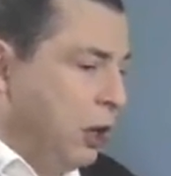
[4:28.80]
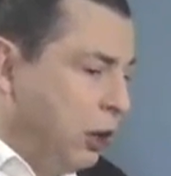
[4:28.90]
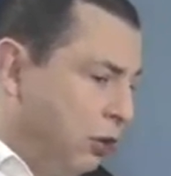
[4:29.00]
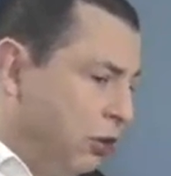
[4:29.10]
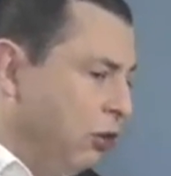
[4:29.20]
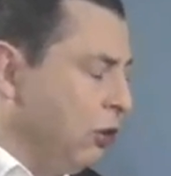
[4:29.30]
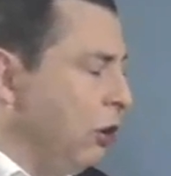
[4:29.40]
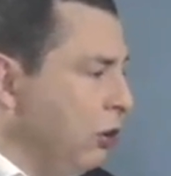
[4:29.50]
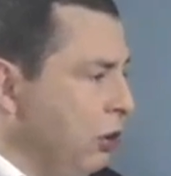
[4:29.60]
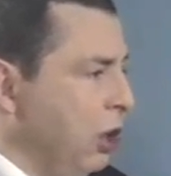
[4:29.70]
I gdzie
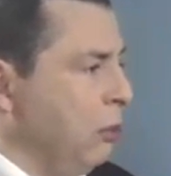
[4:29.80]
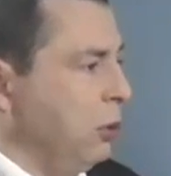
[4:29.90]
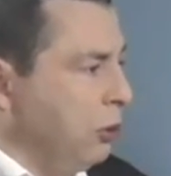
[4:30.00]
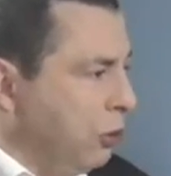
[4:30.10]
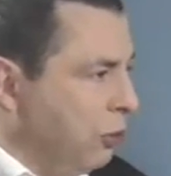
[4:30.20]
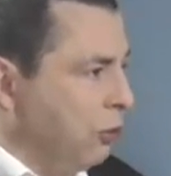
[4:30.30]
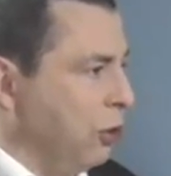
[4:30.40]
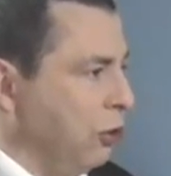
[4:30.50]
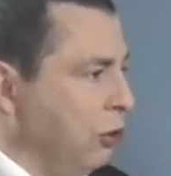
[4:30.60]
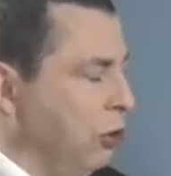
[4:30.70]
sięgniemy,
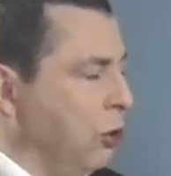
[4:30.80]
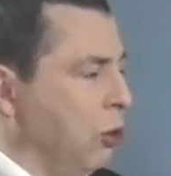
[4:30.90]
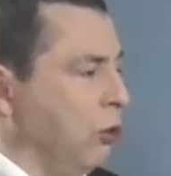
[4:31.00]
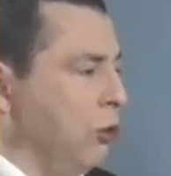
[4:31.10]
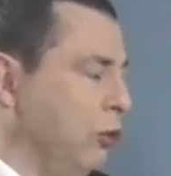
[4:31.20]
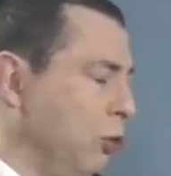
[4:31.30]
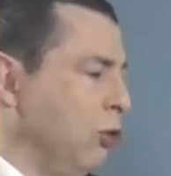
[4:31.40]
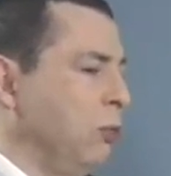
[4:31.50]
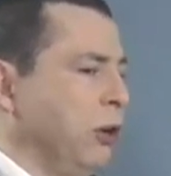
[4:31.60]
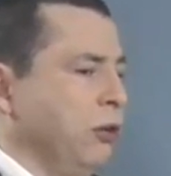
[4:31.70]
wszędzie się kruszy.
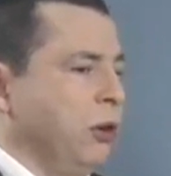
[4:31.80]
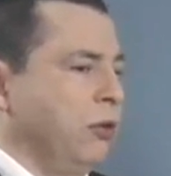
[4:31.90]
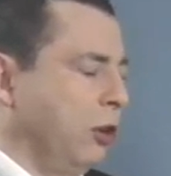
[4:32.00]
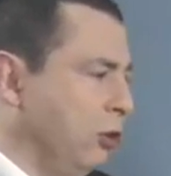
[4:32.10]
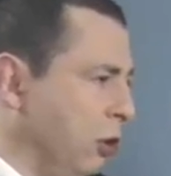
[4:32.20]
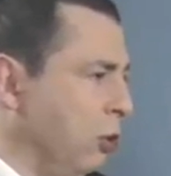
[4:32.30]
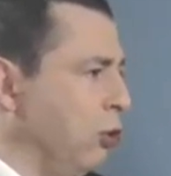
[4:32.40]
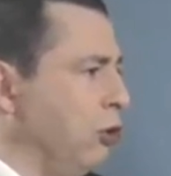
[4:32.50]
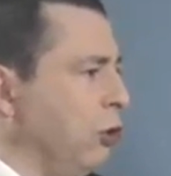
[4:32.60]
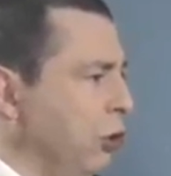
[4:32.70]
Służba zdrowia się
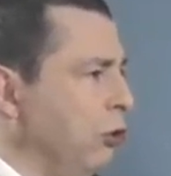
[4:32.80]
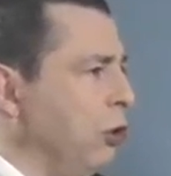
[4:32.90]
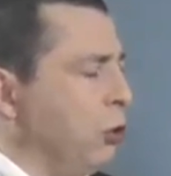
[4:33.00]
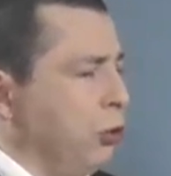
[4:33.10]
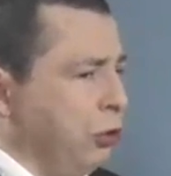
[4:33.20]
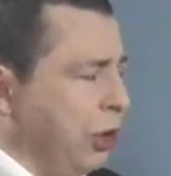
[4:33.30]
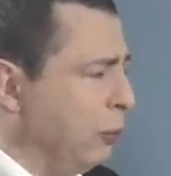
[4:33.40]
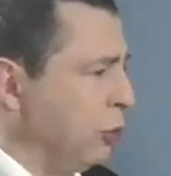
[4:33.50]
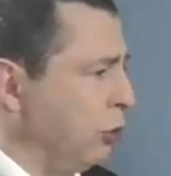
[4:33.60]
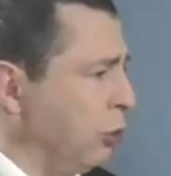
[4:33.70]
kruszy, to się kruszy,
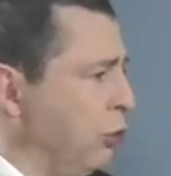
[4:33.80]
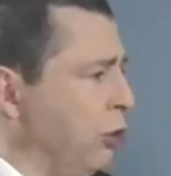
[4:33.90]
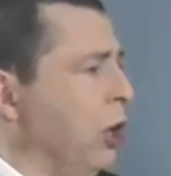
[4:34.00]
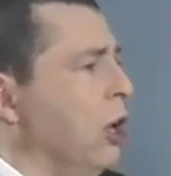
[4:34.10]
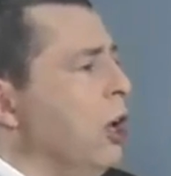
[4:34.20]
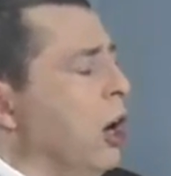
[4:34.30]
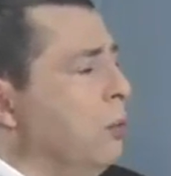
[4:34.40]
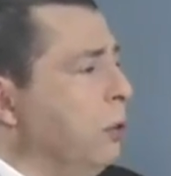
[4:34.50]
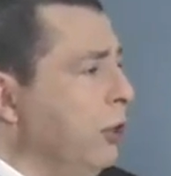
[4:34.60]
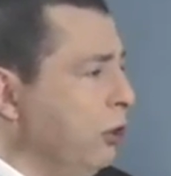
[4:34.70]
tamto się kruszy.
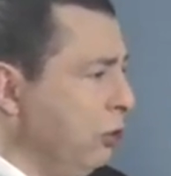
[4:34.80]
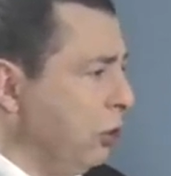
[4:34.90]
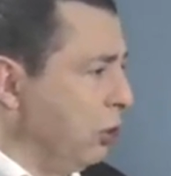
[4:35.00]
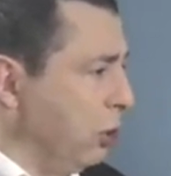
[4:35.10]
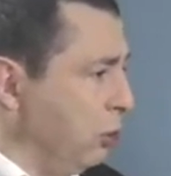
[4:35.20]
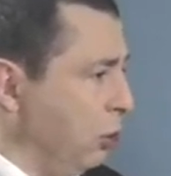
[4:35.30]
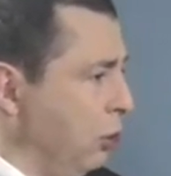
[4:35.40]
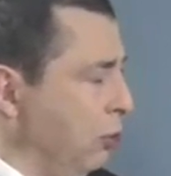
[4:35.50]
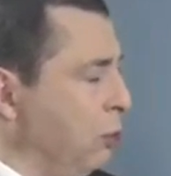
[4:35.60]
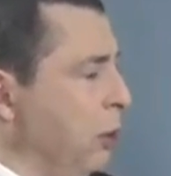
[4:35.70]
Opowieści o, tym, o
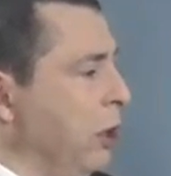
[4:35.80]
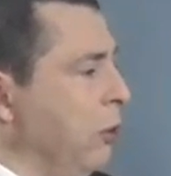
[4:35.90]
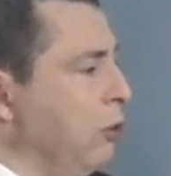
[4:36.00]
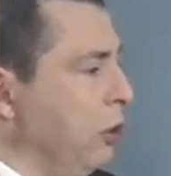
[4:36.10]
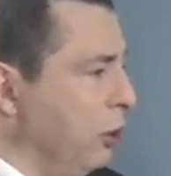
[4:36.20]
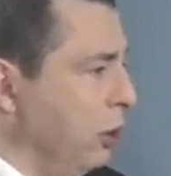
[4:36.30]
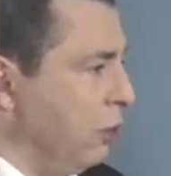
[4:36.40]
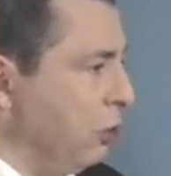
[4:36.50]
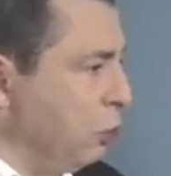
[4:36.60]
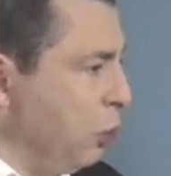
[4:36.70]
tej wspaniałej Zielonej
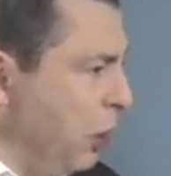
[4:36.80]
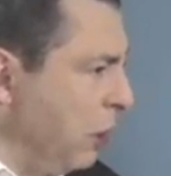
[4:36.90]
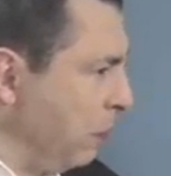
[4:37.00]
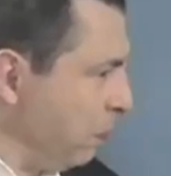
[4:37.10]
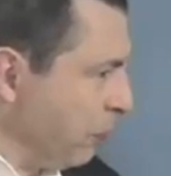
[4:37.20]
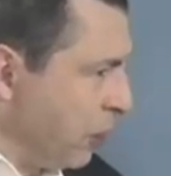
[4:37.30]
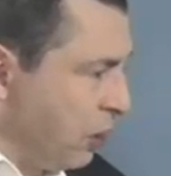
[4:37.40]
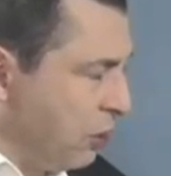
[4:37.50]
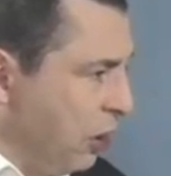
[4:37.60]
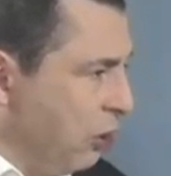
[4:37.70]
Wyspie
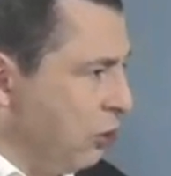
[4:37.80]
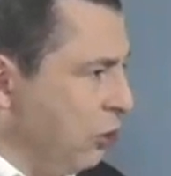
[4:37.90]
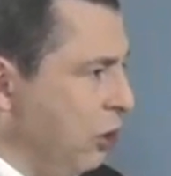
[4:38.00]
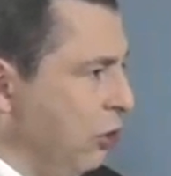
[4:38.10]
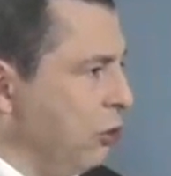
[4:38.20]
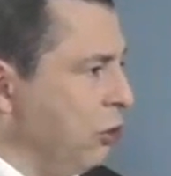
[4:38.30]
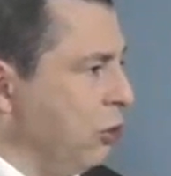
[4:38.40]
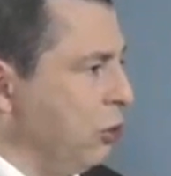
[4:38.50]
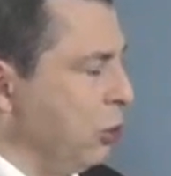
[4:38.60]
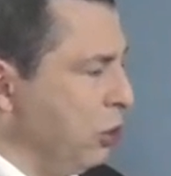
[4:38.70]
coraz, coraz
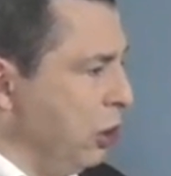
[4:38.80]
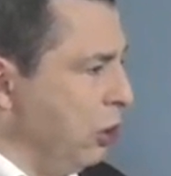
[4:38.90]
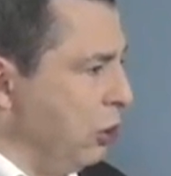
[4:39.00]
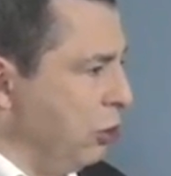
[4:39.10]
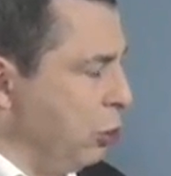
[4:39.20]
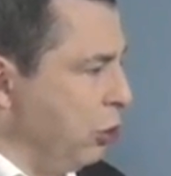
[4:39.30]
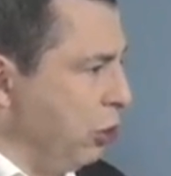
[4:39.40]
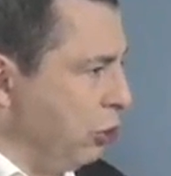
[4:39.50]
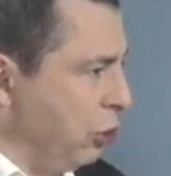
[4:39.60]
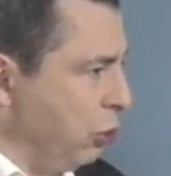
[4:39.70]
trudniej,
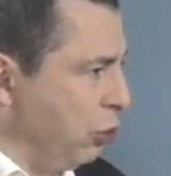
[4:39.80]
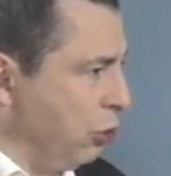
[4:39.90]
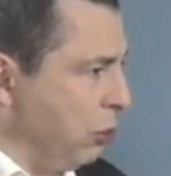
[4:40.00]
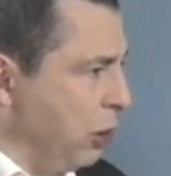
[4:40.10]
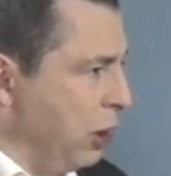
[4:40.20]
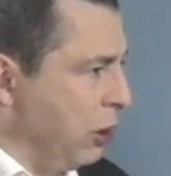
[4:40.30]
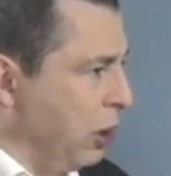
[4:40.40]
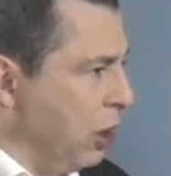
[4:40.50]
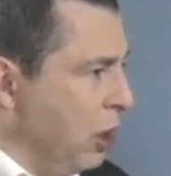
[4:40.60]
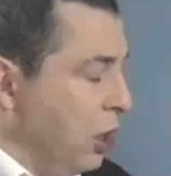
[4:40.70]
trudniejsze do utrzymania.